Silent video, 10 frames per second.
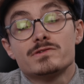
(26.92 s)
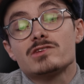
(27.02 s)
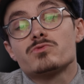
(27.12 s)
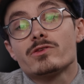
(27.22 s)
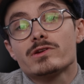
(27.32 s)
que
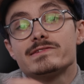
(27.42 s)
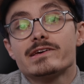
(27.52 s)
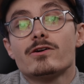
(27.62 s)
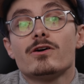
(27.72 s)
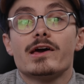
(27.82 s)
ce soit dans les
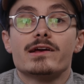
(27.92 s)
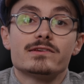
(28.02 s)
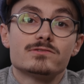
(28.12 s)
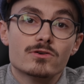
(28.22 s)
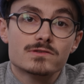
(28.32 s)
écoles avec
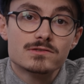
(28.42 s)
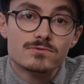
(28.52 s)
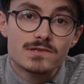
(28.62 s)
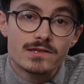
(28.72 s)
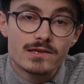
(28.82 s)
les ordis
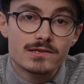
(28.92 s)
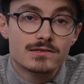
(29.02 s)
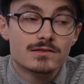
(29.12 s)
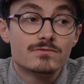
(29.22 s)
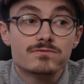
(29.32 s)
du CDI
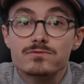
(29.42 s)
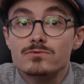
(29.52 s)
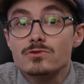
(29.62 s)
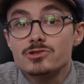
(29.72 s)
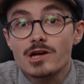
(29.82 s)
qui
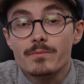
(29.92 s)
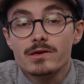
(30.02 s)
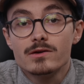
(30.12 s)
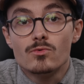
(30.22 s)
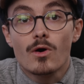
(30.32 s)
fonctionnent
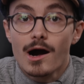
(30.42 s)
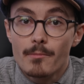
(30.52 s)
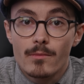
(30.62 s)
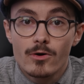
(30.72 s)
jamais ou RAM à